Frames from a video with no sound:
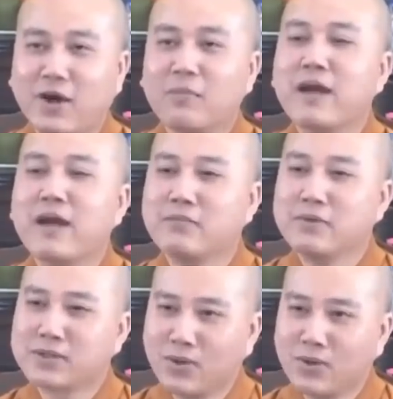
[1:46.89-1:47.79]
cột
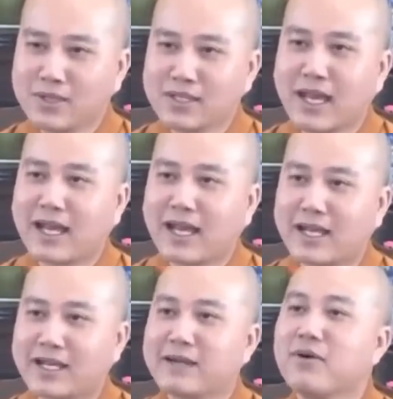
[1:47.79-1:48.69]
beo mới tu cho thằng
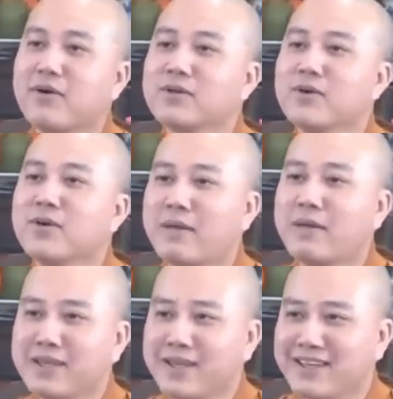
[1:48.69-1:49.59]
lằn rắn mối tu
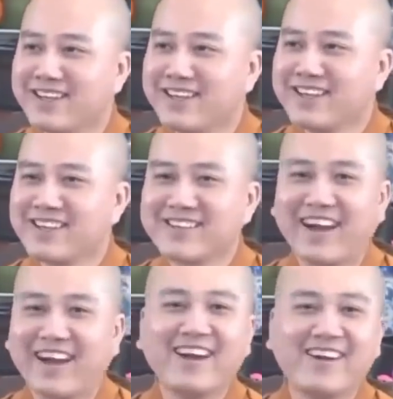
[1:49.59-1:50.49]
làm gì
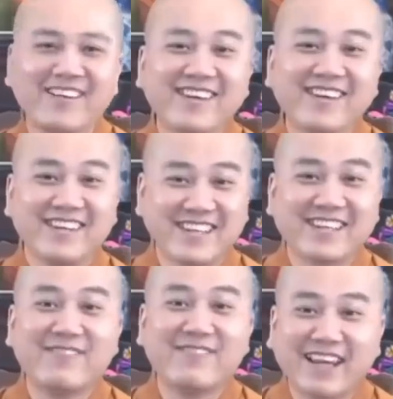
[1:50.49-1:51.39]
phải không
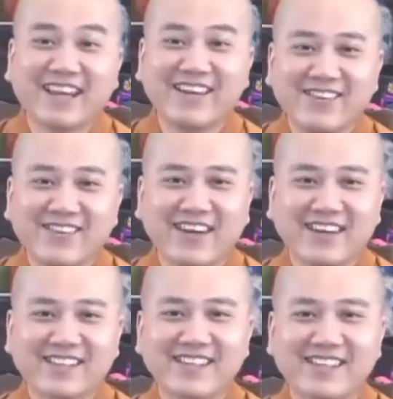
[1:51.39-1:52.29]
việt nam mình hay nói
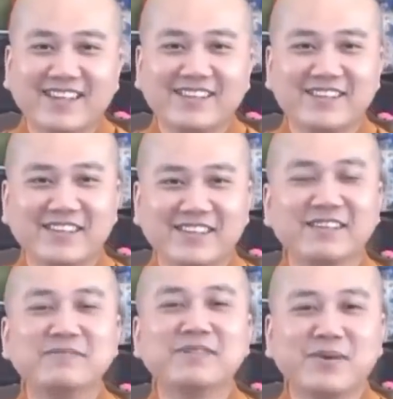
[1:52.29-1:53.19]
vậy tức là nói người
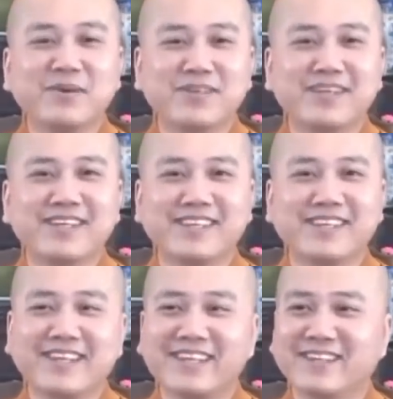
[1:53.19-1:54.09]
dữ mới tu chứ
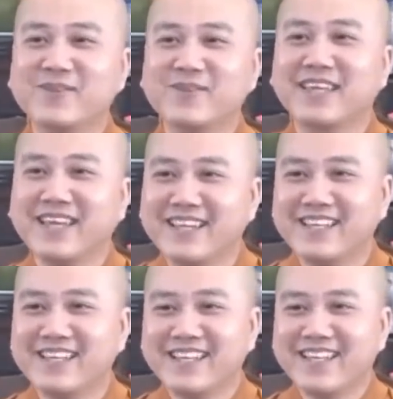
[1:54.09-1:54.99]
người hiền tu
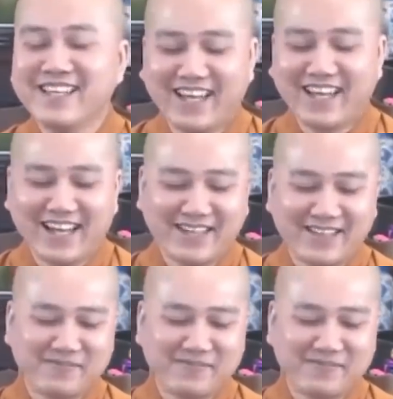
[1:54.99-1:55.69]
chi à